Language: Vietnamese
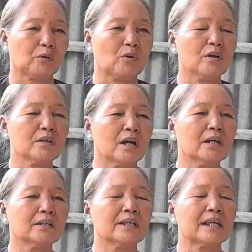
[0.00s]
hồi đó
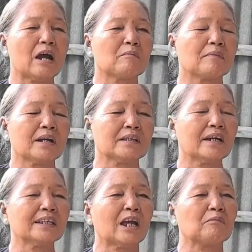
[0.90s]
giờ ít khi nào mà
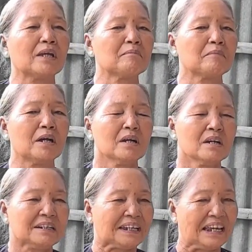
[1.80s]
vợ chồng em mà
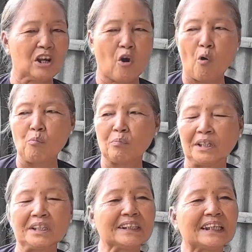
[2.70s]
gây lộn
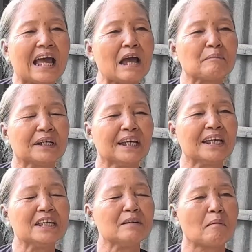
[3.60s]
mà như người ta, mà
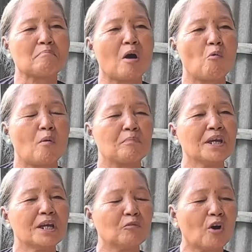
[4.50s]
gây như bầm bầu
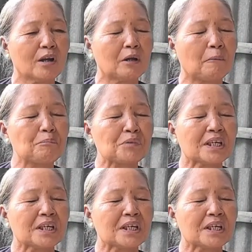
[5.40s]
bầm bí, không có đâu.